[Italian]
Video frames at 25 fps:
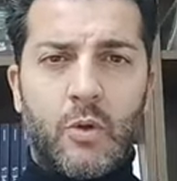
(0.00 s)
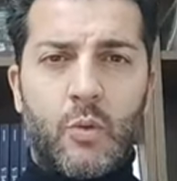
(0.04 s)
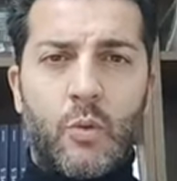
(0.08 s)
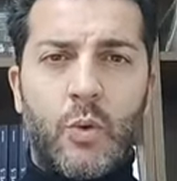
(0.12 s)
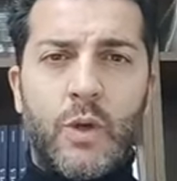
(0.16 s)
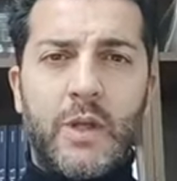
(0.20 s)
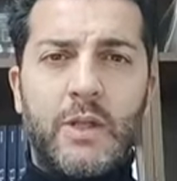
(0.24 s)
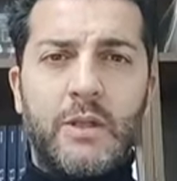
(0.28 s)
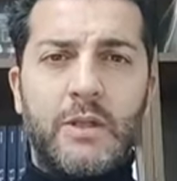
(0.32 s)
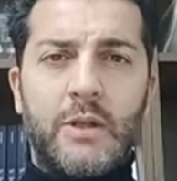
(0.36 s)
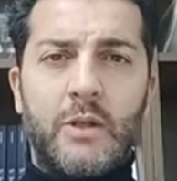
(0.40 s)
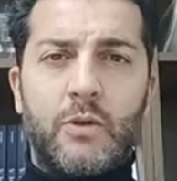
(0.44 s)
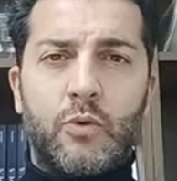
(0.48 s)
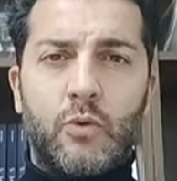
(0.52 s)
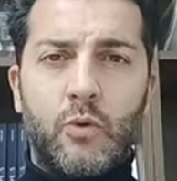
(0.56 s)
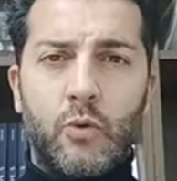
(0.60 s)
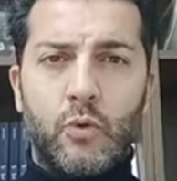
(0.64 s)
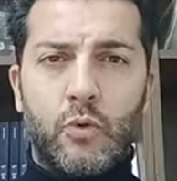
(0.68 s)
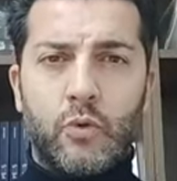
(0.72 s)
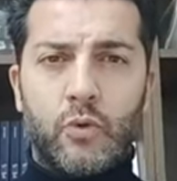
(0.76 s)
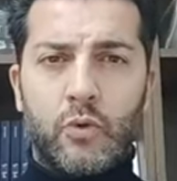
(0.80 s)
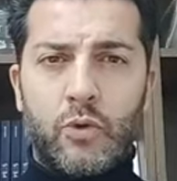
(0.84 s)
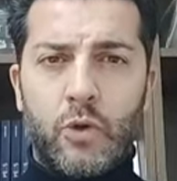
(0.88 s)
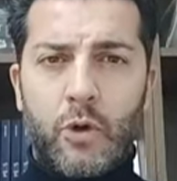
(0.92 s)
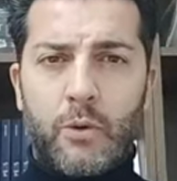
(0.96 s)
quindi
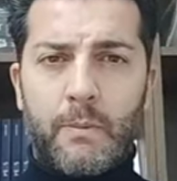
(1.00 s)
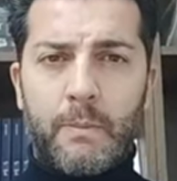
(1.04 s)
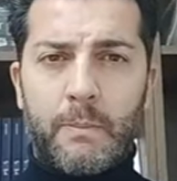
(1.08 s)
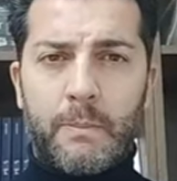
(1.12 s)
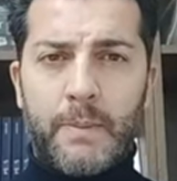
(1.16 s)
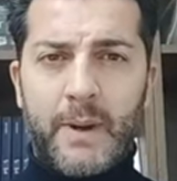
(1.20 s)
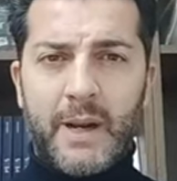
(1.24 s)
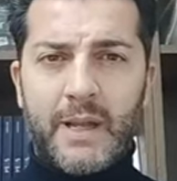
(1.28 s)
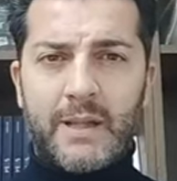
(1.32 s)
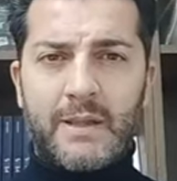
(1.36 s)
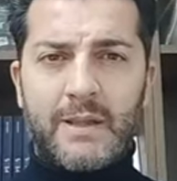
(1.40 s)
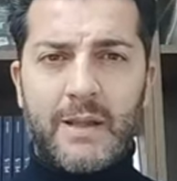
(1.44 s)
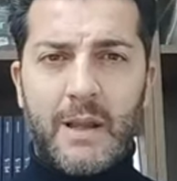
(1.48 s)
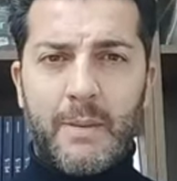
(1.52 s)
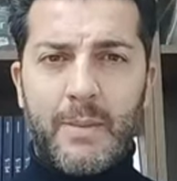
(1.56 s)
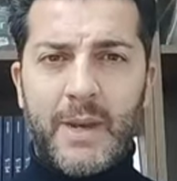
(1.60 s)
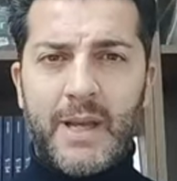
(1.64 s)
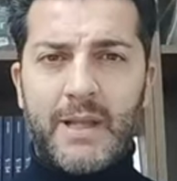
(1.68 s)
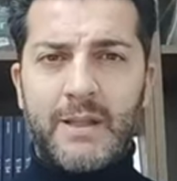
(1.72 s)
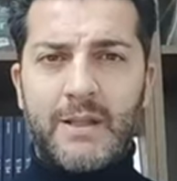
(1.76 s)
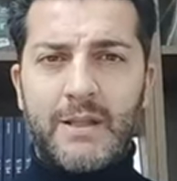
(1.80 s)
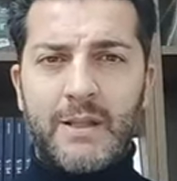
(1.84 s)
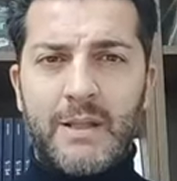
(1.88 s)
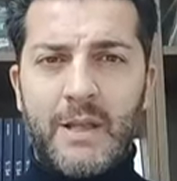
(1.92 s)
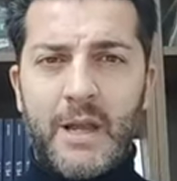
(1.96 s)
tutto
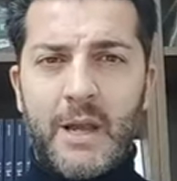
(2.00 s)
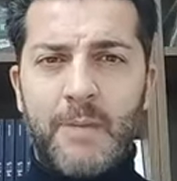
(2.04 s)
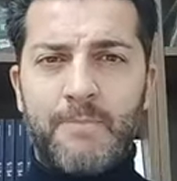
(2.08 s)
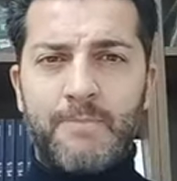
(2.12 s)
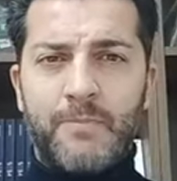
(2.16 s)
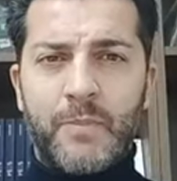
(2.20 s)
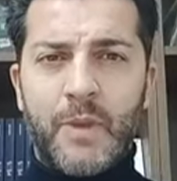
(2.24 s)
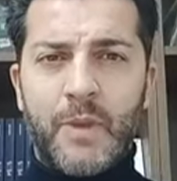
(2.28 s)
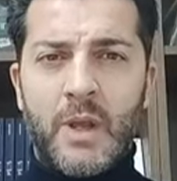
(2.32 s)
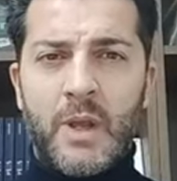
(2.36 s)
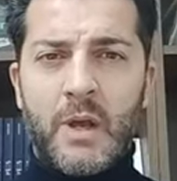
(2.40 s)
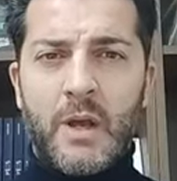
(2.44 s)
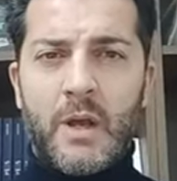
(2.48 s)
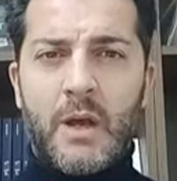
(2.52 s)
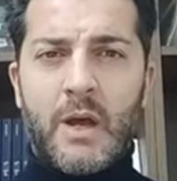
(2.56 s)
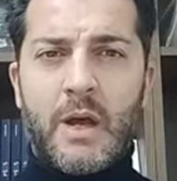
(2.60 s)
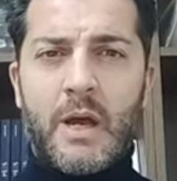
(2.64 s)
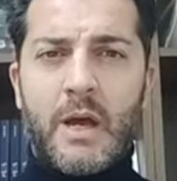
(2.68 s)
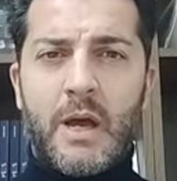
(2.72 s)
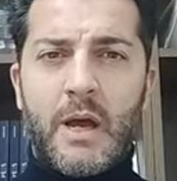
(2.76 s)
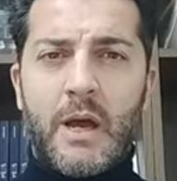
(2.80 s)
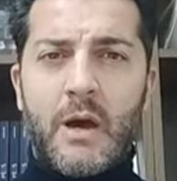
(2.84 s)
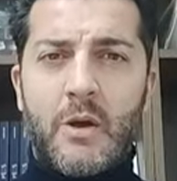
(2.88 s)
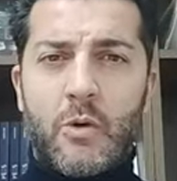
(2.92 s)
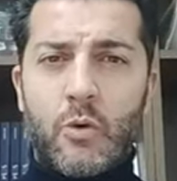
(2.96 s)
prettamente
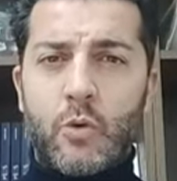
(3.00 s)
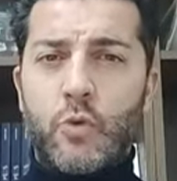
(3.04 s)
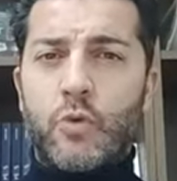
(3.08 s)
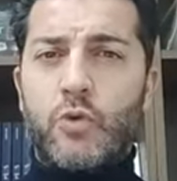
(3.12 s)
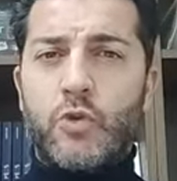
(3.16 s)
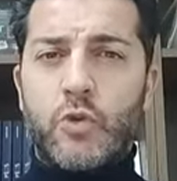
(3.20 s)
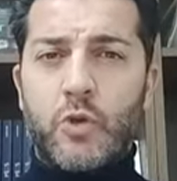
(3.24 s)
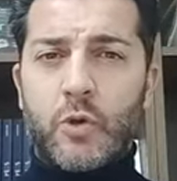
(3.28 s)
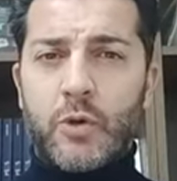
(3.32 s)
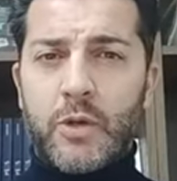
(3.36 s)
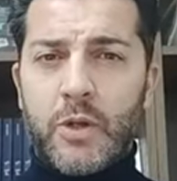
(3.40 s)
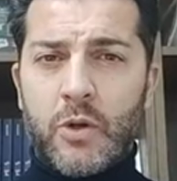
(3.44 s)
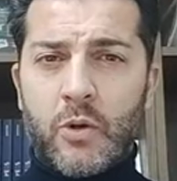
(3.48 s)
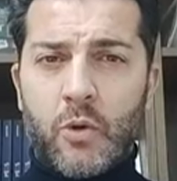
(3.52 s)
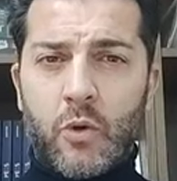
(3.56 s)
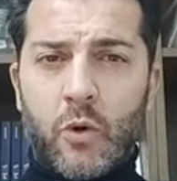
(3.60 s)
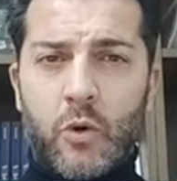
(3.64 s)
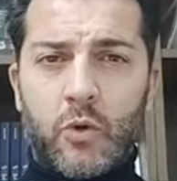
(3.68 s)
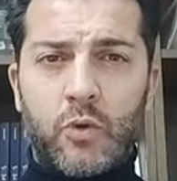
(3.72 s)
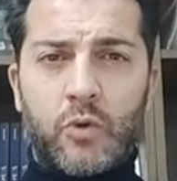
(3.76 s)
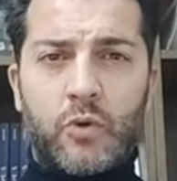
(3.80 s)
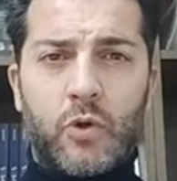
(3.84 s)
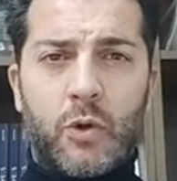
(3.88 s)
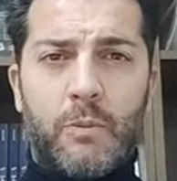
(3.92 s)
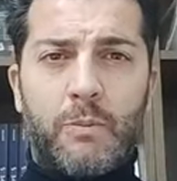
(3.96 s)
eh, russo, un
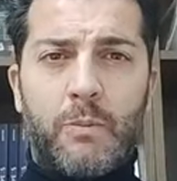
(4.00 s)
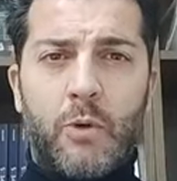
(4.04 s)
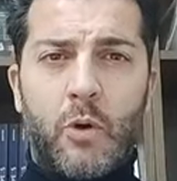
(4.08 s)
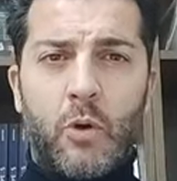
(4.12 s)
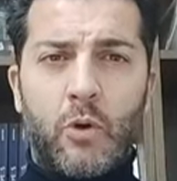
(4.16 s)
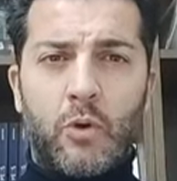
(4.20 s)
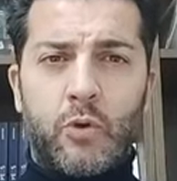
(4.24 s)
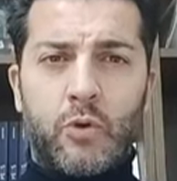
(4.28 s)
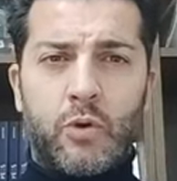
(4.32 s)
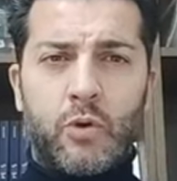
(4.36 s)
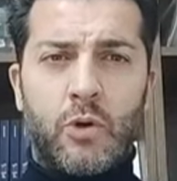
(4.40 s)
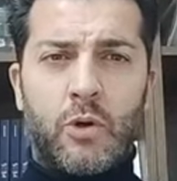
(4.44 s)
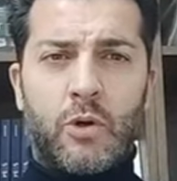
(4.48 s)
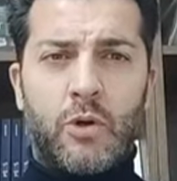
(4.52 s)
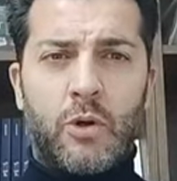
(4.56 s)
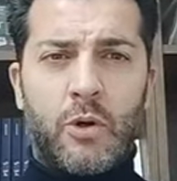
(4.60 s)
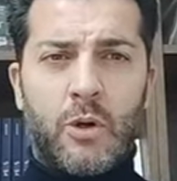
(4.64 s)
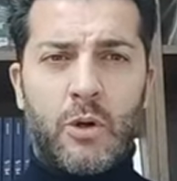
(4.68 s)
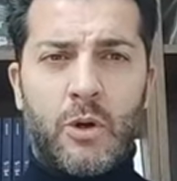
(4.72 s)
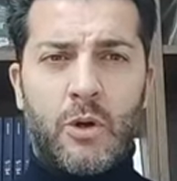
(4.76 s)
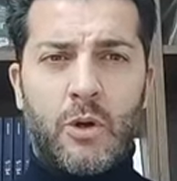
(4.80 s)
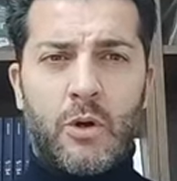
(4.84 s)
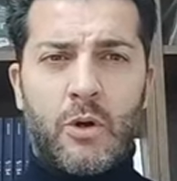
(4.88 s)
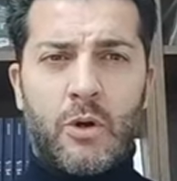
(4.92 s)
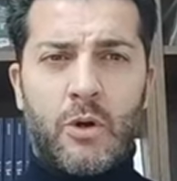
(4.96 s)
incontro
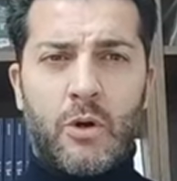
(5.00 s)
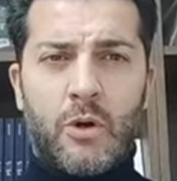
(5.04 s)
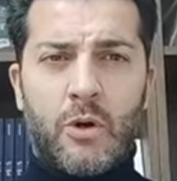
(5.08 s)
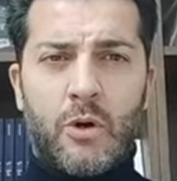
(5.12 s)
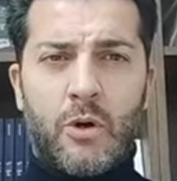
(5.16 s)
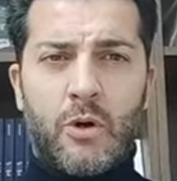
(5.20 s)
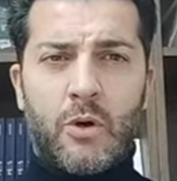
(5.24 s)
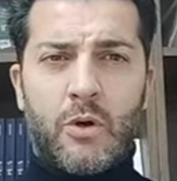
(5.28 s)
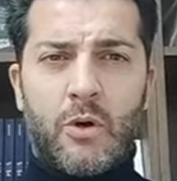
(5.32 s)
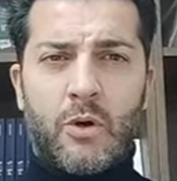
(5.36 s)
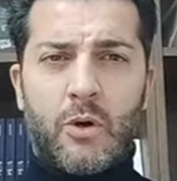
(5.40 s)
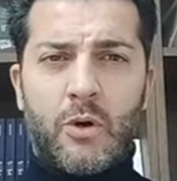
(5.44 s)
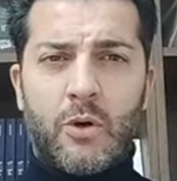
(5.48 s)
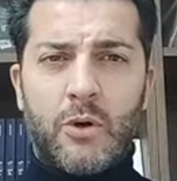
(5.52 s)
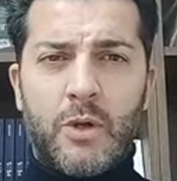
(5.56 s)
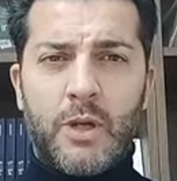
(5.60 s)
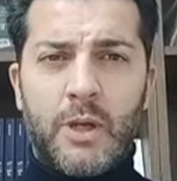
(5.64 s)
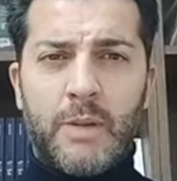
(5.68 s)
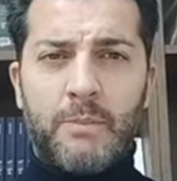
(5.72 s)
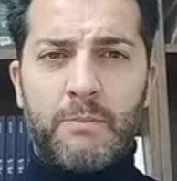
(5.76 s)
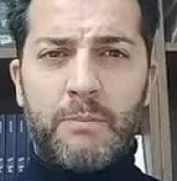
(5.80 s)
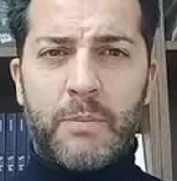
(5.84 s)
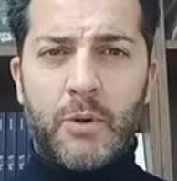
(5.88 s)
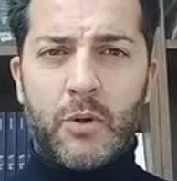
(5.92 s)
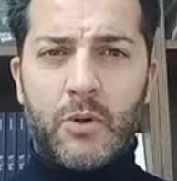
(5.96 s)
molto oh,
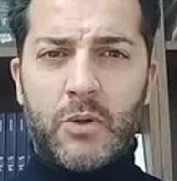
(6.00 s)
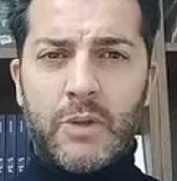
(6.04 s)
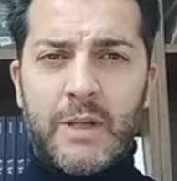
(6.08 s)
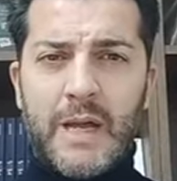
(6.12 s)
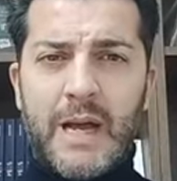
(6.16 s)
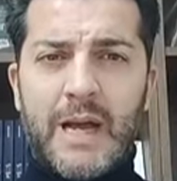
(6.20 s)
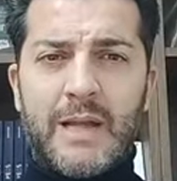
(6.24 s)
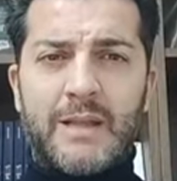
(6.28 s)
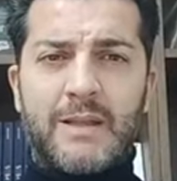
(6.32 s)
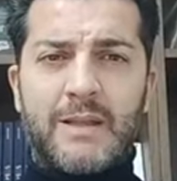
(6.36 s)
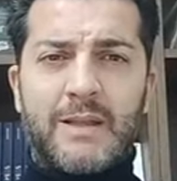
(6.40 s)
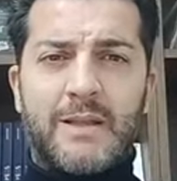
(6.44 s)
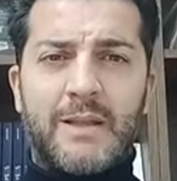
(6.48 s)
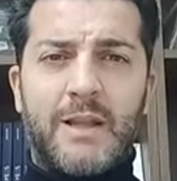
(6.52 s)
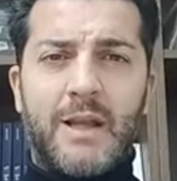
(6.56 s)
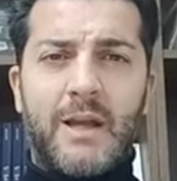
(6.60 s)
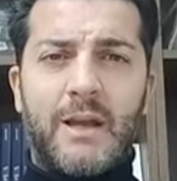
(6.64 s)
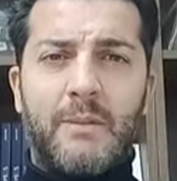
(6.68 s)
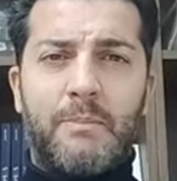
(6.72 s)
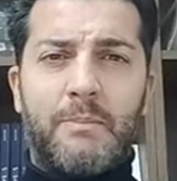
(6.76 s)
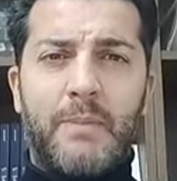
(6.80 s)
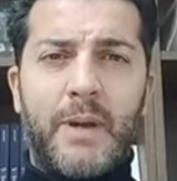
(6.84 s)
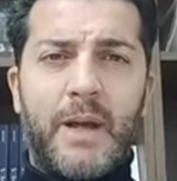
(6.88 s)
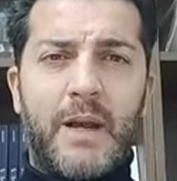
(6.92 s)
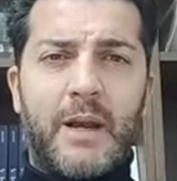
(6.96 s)

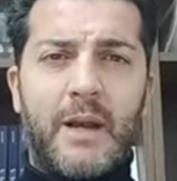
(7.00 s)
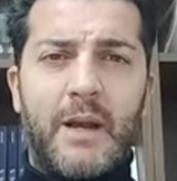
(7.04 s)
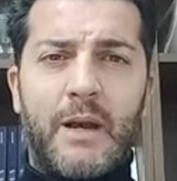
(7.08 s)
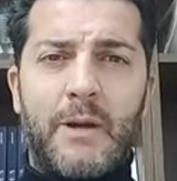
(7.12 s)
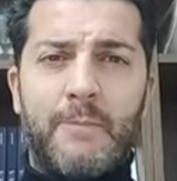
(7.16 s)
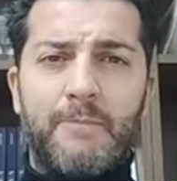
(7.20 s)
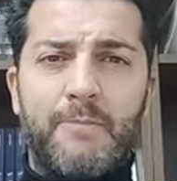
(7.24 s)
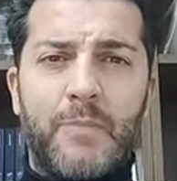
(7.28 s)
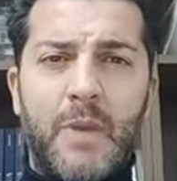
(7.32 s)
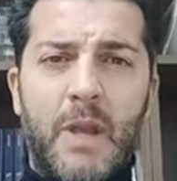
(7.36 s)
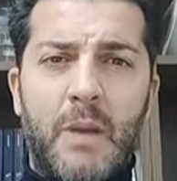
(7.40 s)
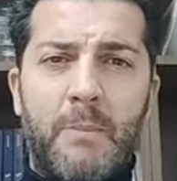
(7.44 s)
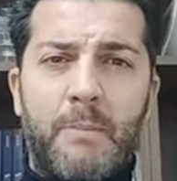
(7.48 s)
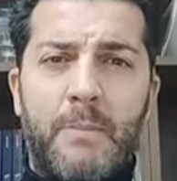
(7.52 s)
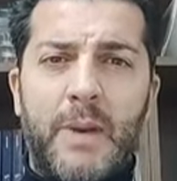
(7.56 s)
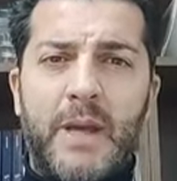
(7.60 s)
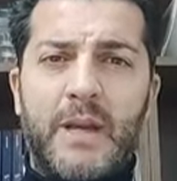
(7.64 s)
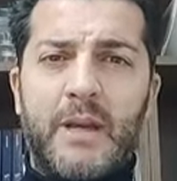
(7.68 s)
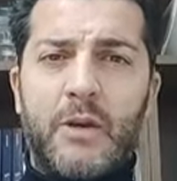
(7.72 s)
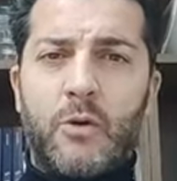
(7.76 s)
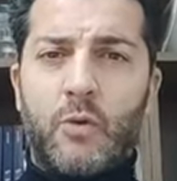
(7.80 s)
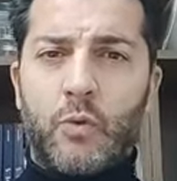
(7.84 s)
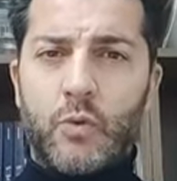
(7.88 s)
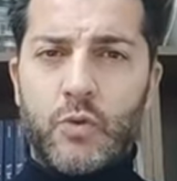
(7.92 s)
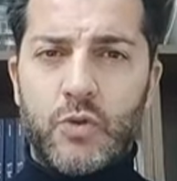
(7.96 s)
importante per, ehm,
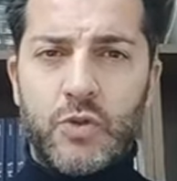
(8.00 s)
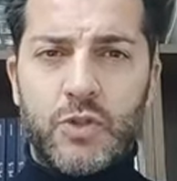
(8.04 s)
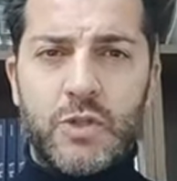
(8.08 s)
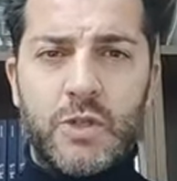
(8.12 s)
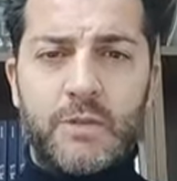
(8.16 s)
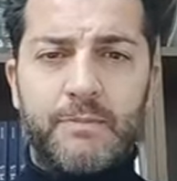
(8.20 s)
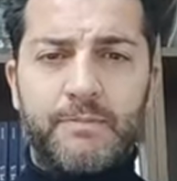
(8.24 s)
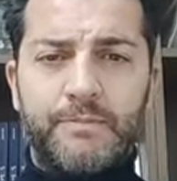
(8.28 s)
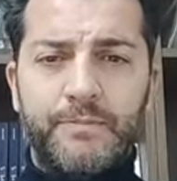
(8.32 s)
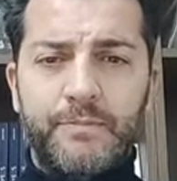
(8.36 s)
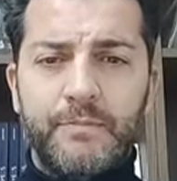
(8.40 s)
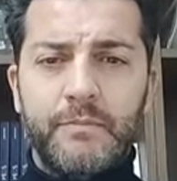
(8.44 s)
per, i russi.